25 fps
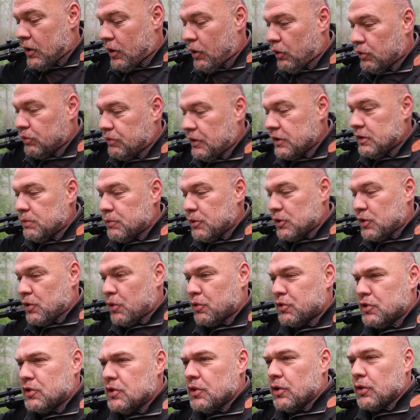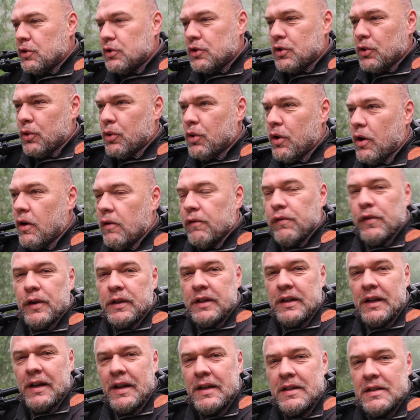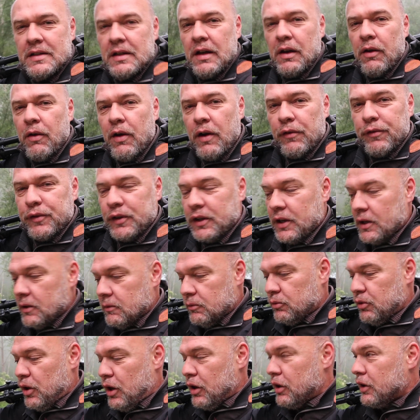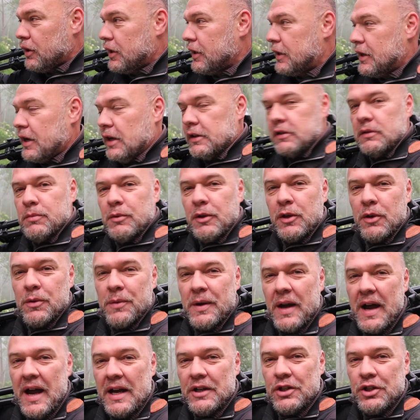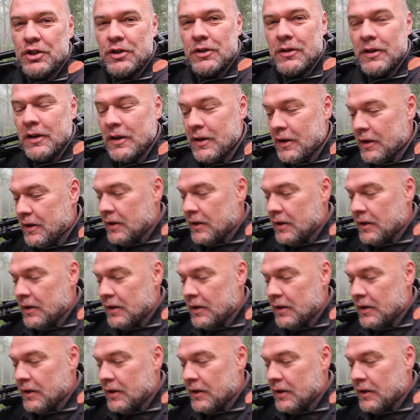Und was mir sonst noch so vor die Linse läuft, ja, ich lasse mich überraschen